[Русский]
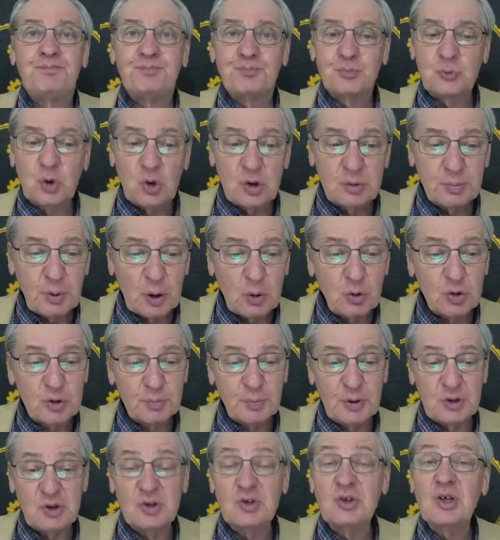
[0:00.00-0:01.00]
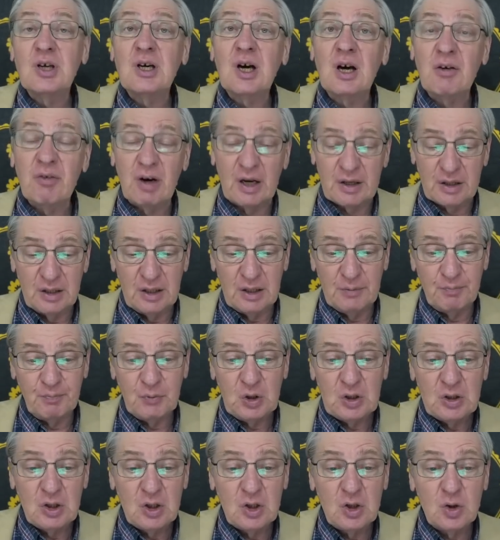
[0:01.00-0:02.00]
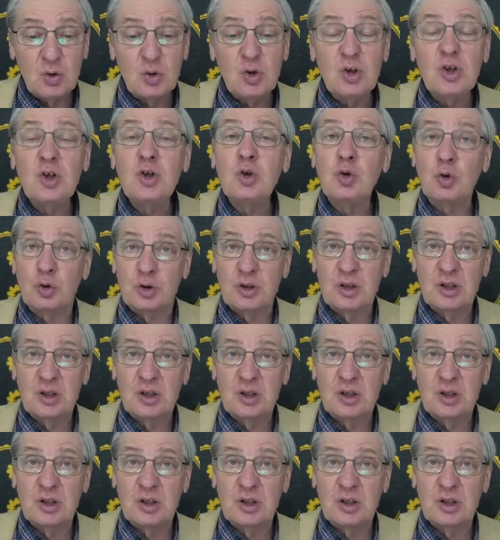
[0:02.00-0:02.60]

То есть, похоже, позиция коварная, и на нее не идет.